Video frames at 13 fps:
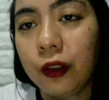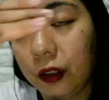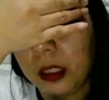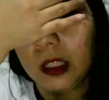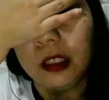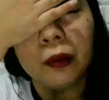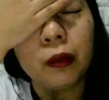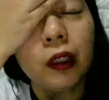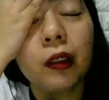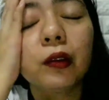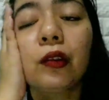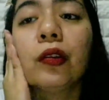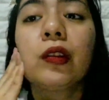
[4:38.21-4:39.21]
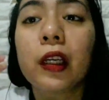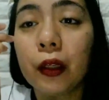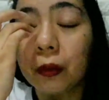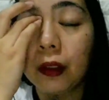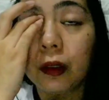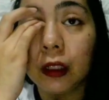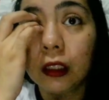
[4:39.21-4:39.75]
So yun guys, sa mga gusto sa
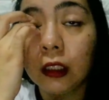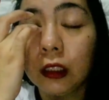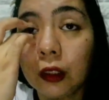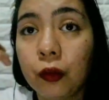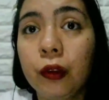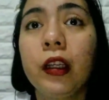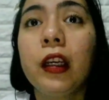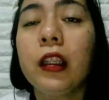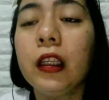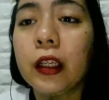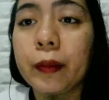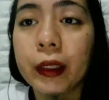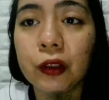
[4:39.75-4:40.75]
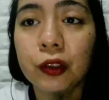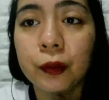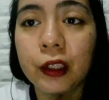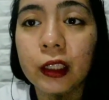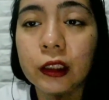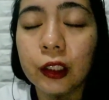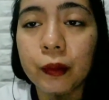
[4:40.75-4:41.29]
inyo mag-try, it's only 89 pesos
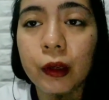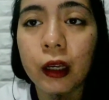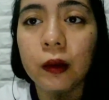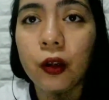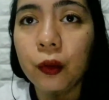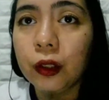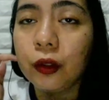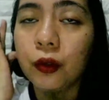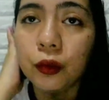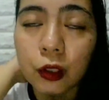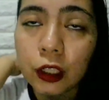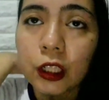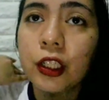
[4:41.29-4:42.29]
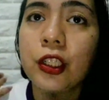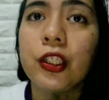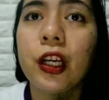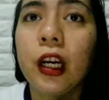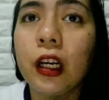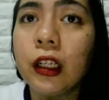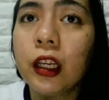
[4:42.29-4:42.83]
per SLP. I'm going to
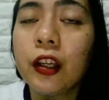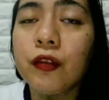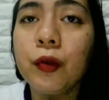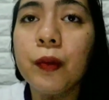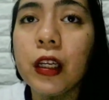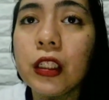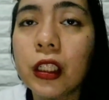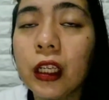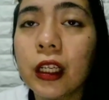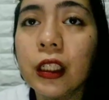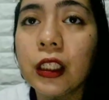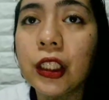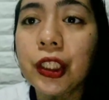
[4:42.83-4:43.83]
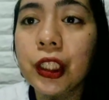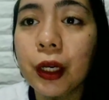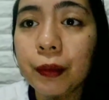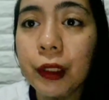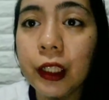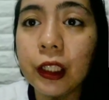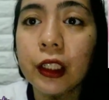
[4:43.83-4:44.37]
share the FB page and
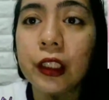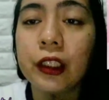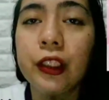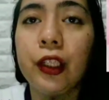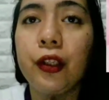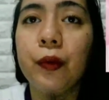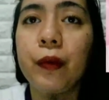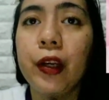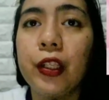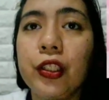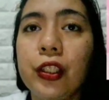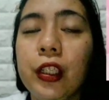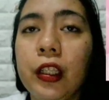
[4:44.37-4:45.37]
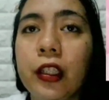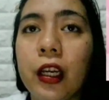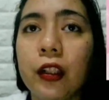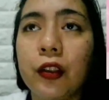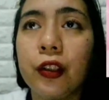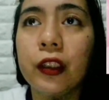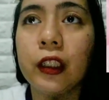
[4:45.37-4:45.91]
Shopee seller page ni
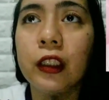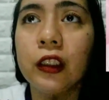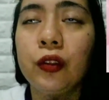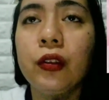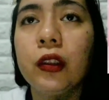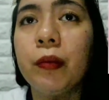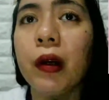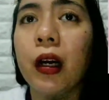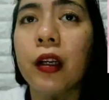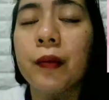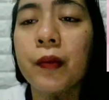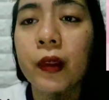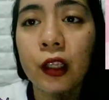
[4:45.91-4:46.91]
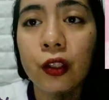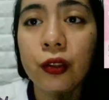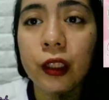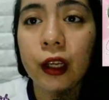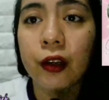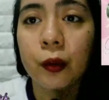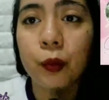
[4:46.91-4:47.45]
Diagro Testo sa mga QC
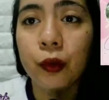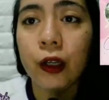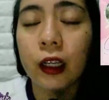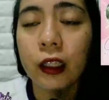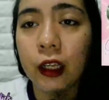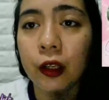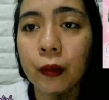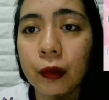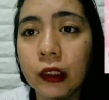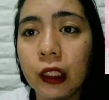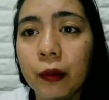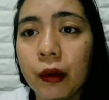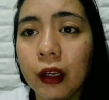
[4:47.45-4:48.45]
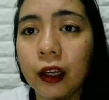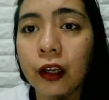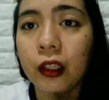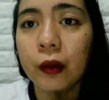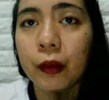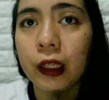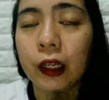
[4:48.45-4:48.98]
area and Bulacan area. Pag sa ibang
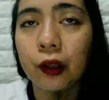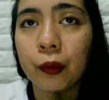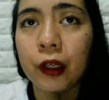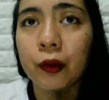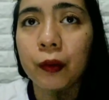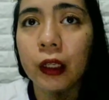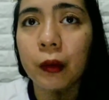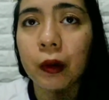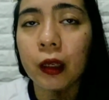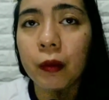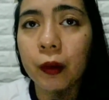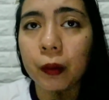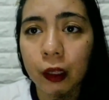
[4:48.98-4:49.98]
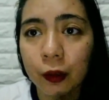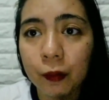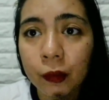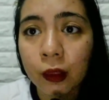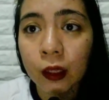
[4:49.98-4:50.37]
area naman kayo, meron pa namang ibang mga